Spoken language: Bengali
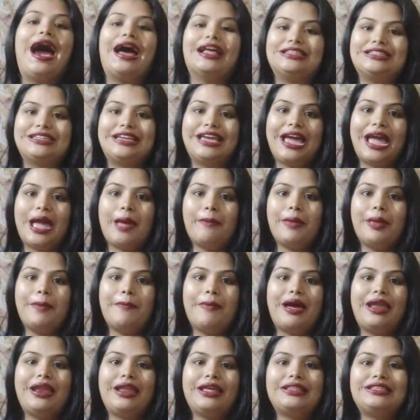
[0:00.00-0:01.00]
আজকে আমি
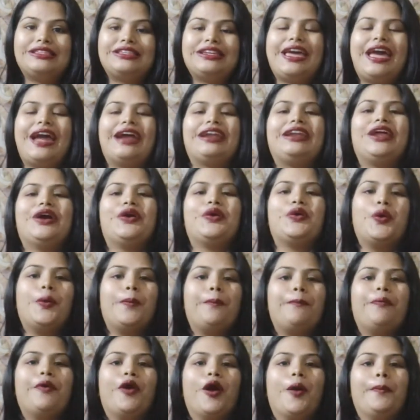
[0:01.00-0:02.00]
বানাচ্ছি একটা
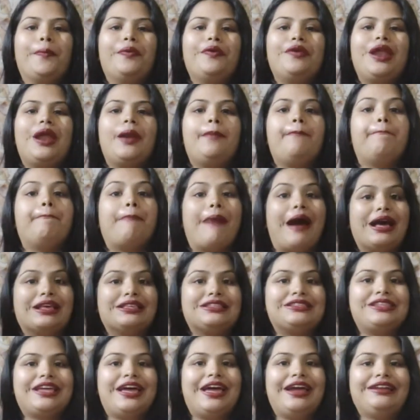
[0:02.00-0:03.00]
খুব পপুলার
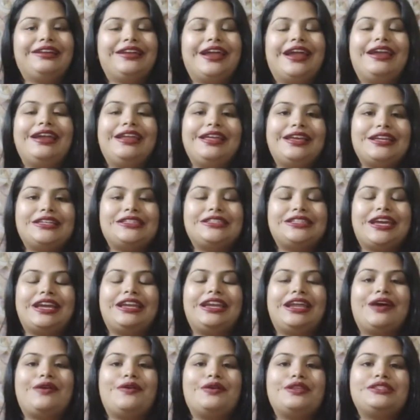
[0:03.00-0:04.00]
পাস্তা একটা ডিশ
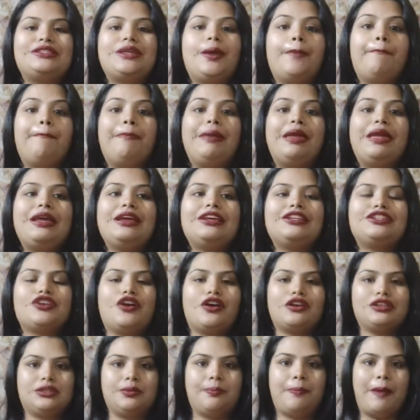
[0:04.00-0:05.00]
সেটা হচ্ছে পিঙ্ক
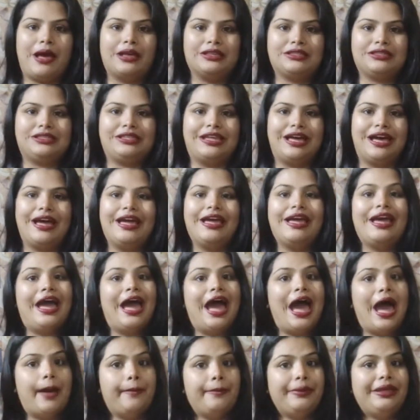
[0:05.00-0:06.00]
সস পাস্তা
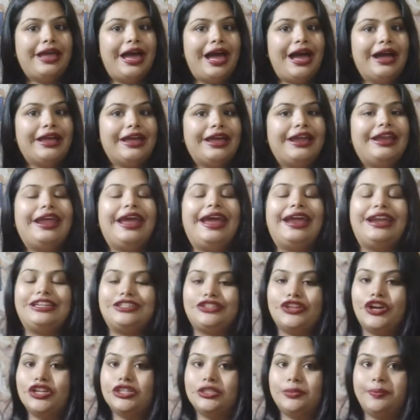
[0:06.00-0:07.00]
আমি আগে রেড
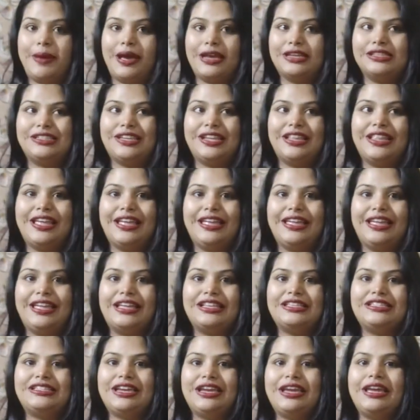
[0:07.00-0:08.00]
সস পাস্তা
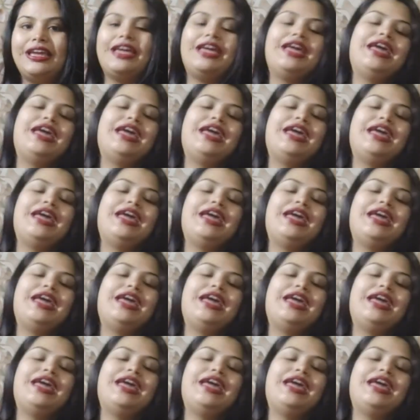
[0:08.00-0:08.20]
দেখিয়েছি